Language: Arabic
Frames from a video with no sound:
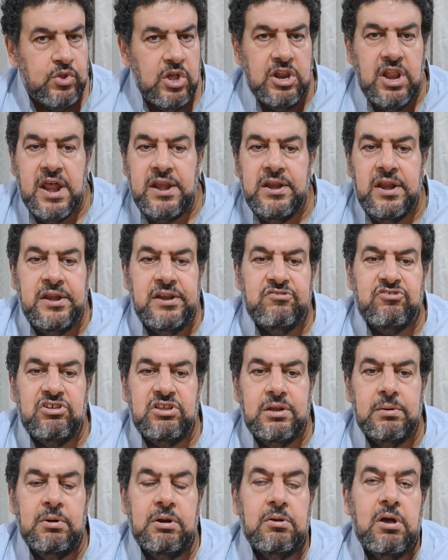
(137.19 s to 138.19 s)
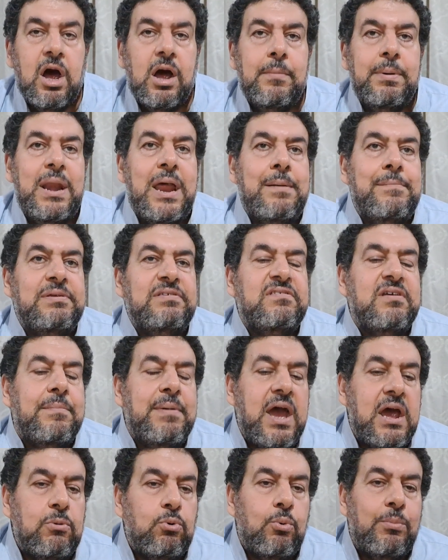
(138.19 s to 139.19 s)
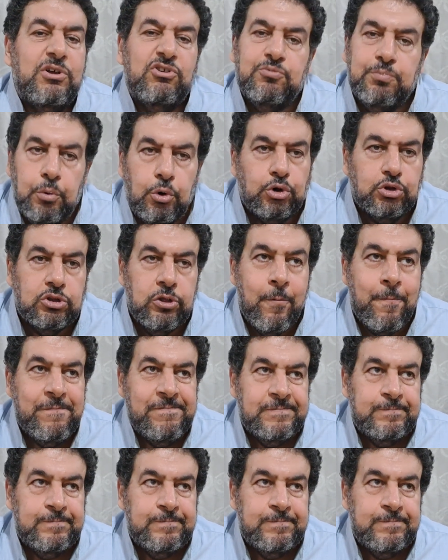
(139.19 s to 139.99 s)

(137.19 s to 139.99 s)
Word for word: لان النشا دي احنا جربينها من زمان ومظبوطه